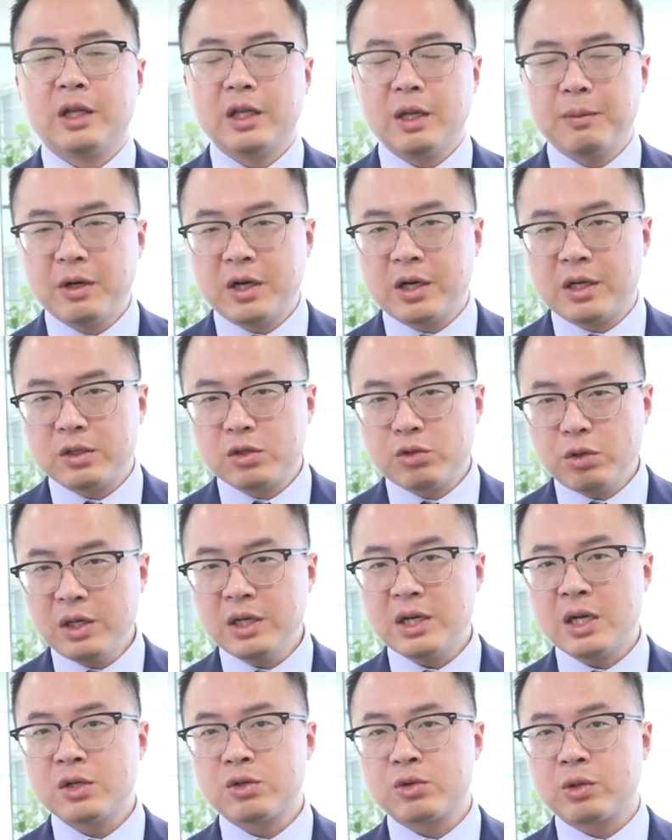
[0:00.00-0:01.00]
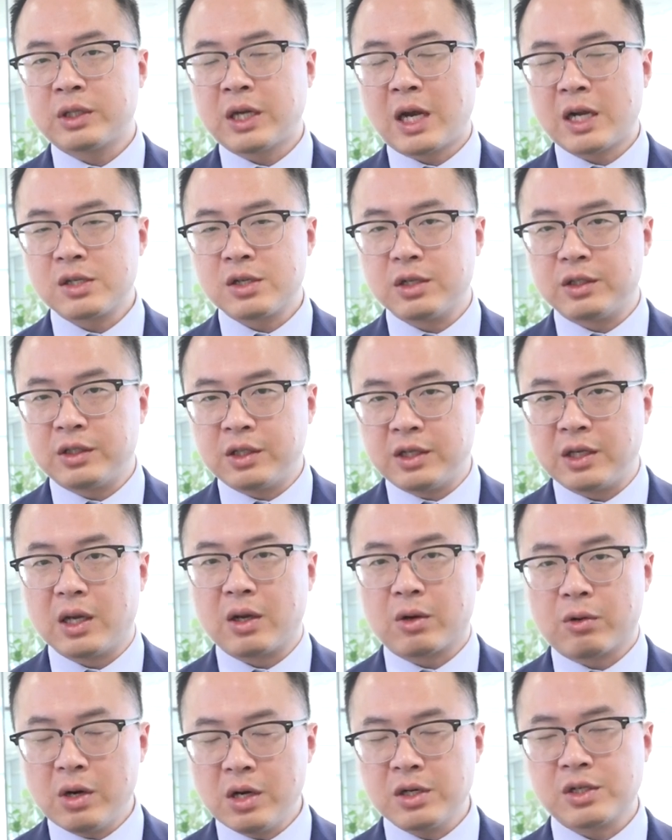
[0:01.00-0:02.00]
那么虽然说它是
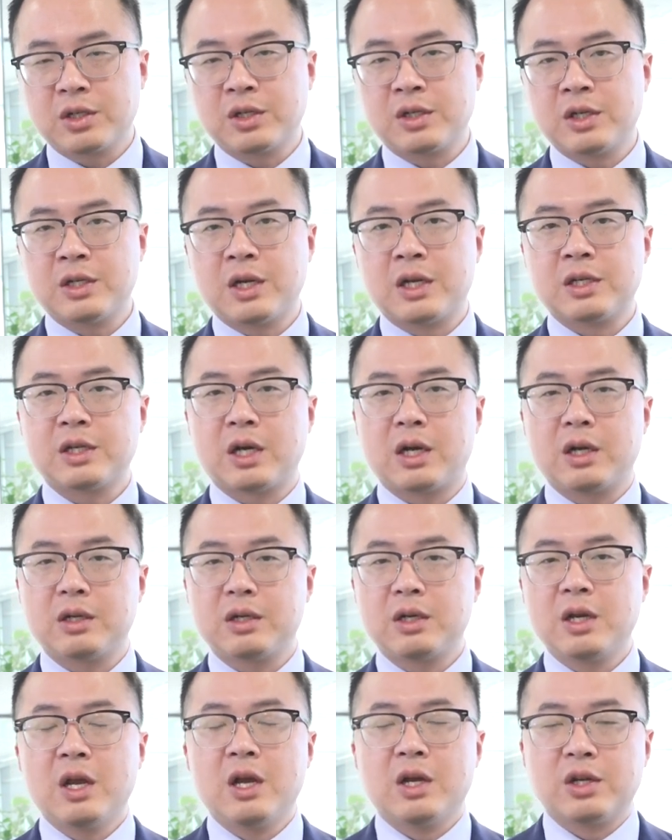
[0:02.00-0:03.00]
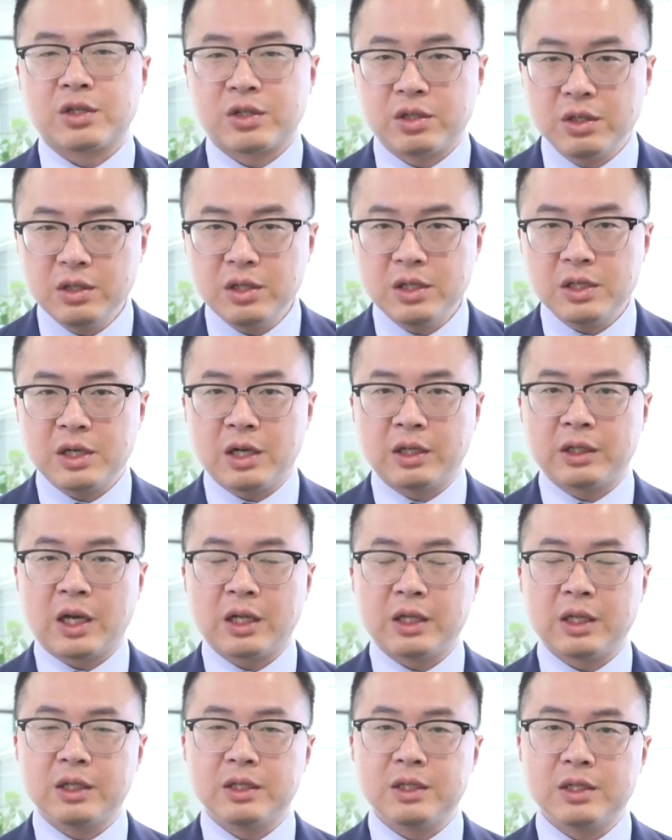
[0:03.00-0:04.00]
铁矿石生产商，实际上
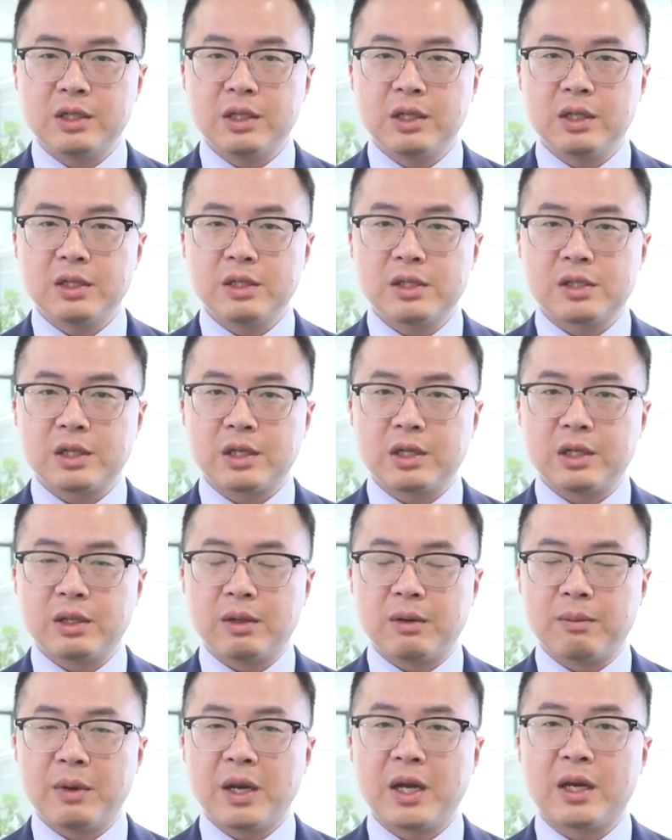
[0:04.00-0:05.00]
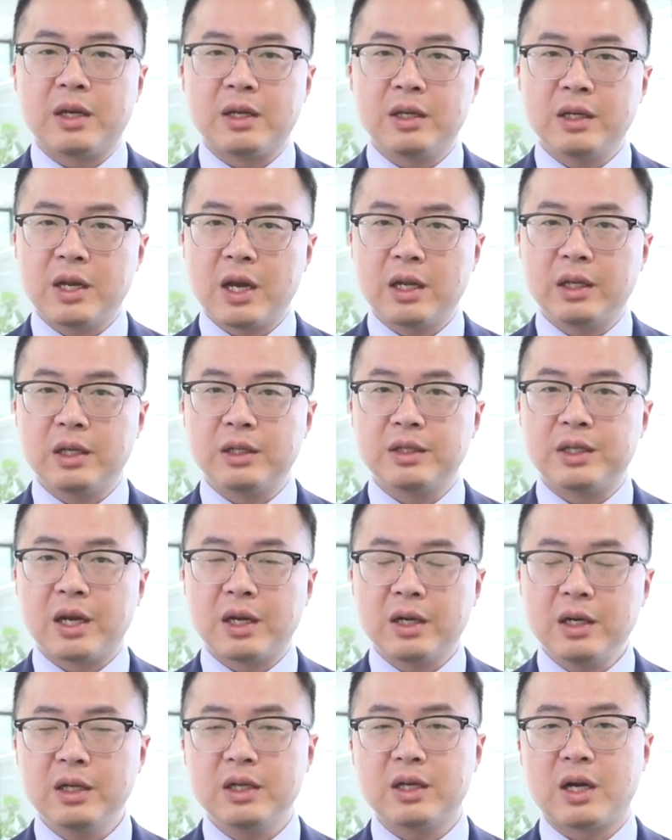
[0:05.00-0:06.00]
它的这个每一年的
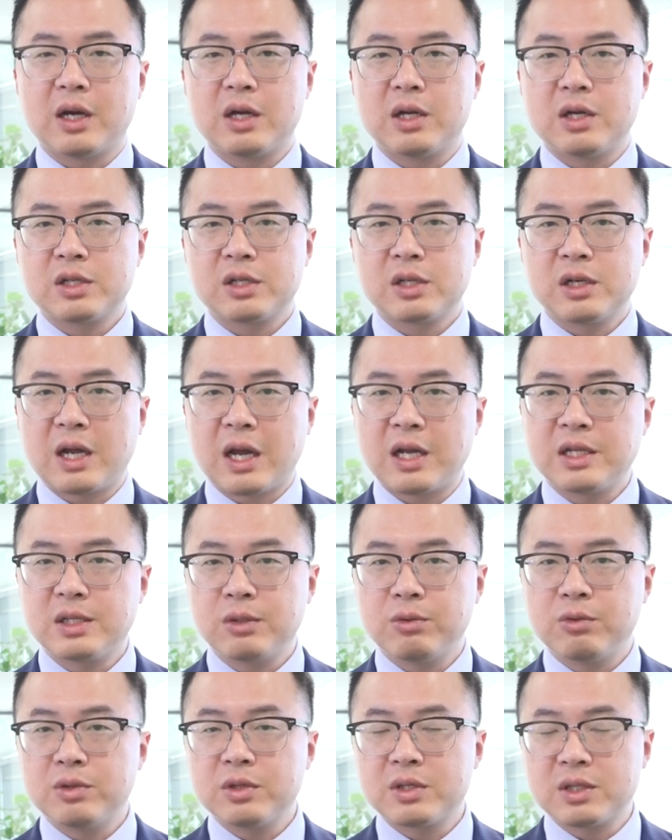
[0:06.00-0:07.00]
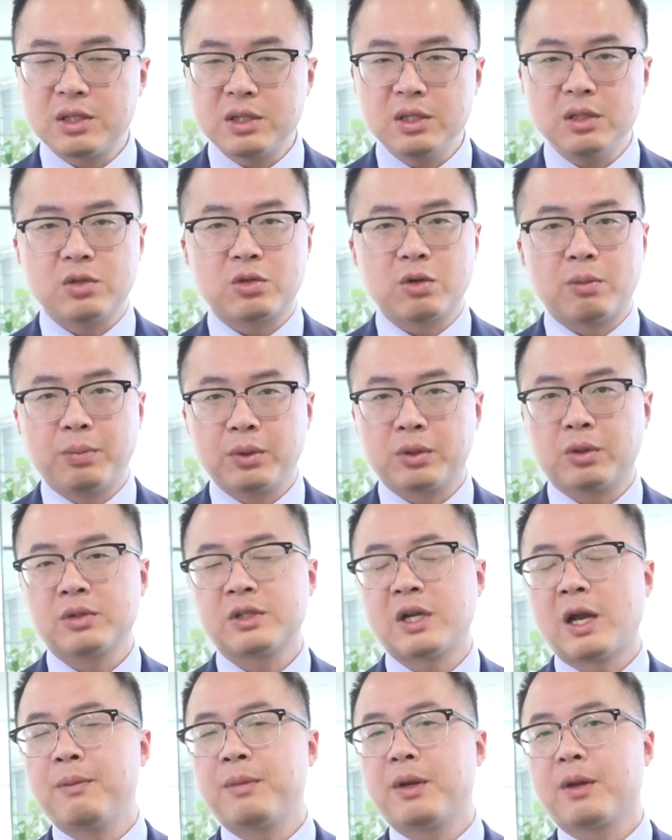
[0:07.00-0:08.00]
盈利啊，是来自于四种不同
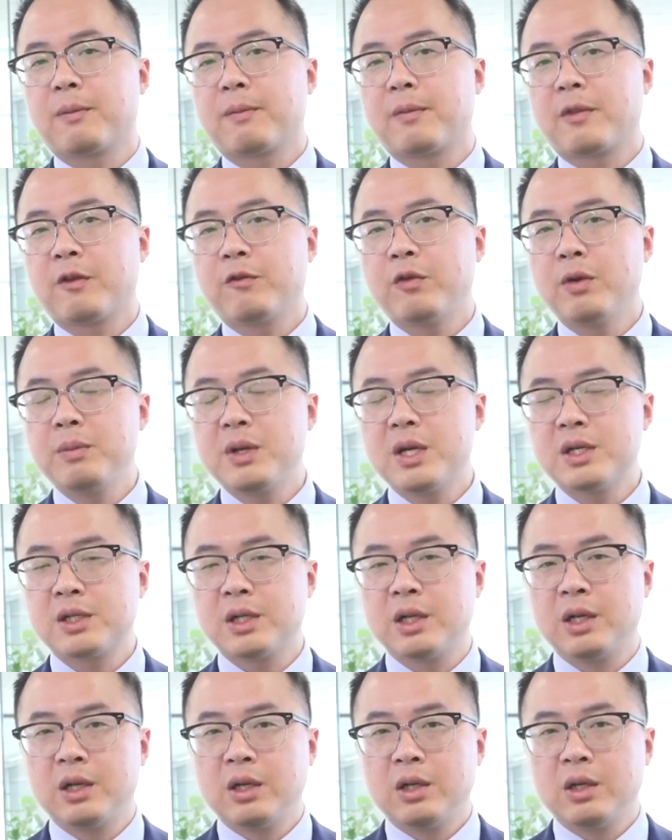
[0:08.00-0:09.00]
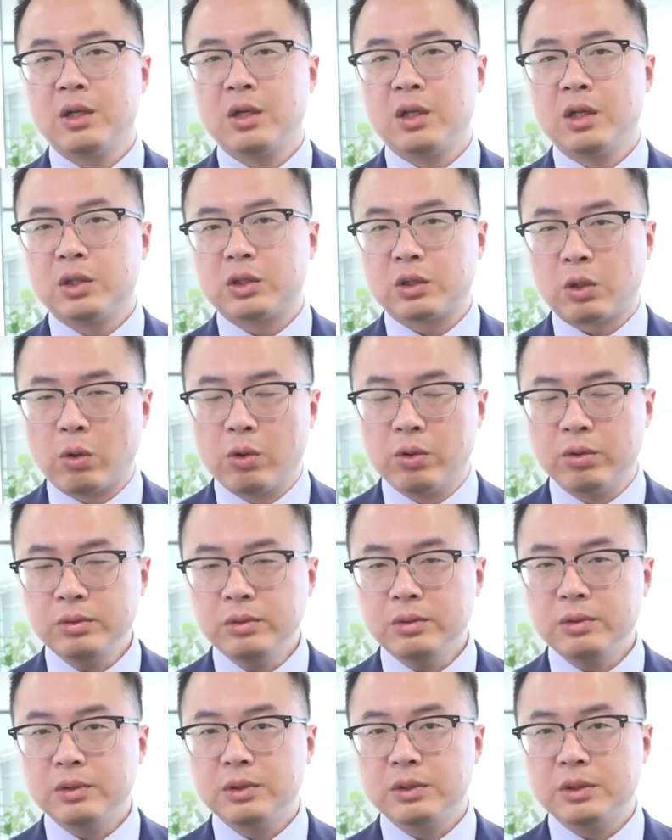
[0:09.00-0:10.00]
产品，分别是
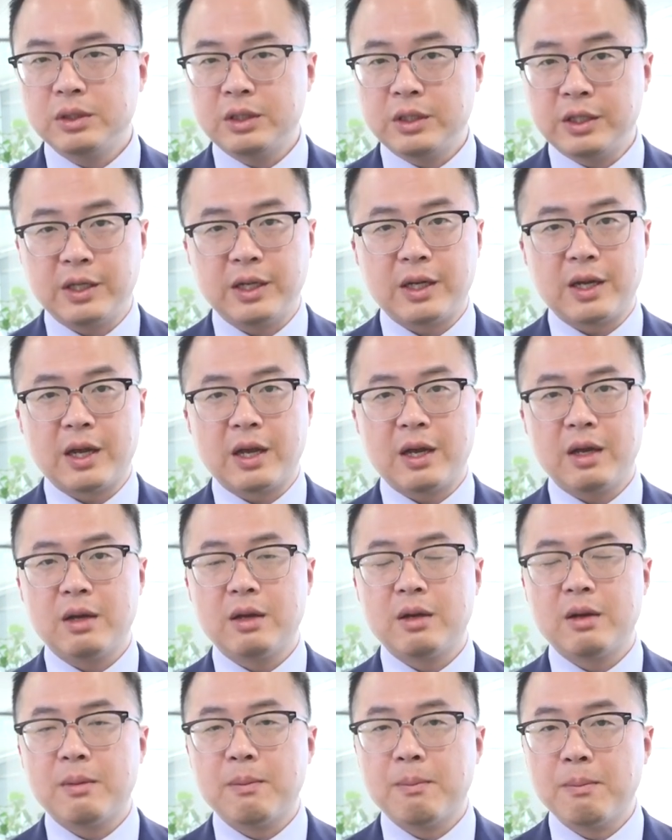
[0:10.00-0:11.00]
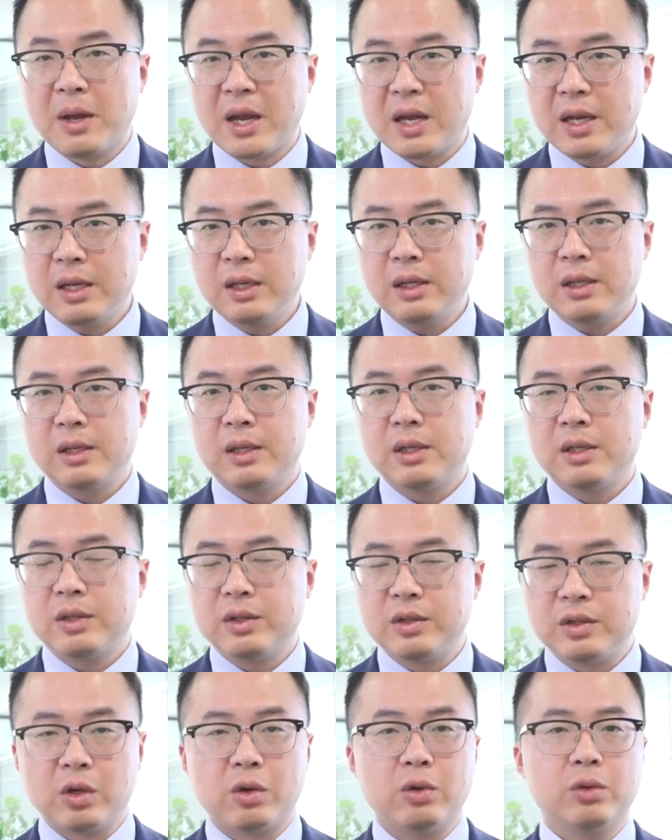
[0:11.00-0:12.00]
铜、铁、煤、
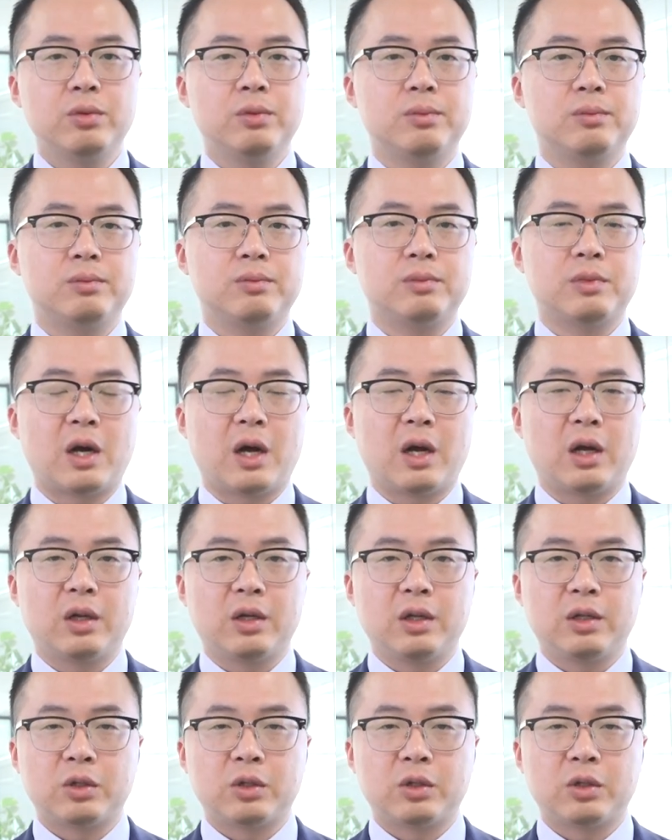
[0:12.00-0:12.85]
油啊。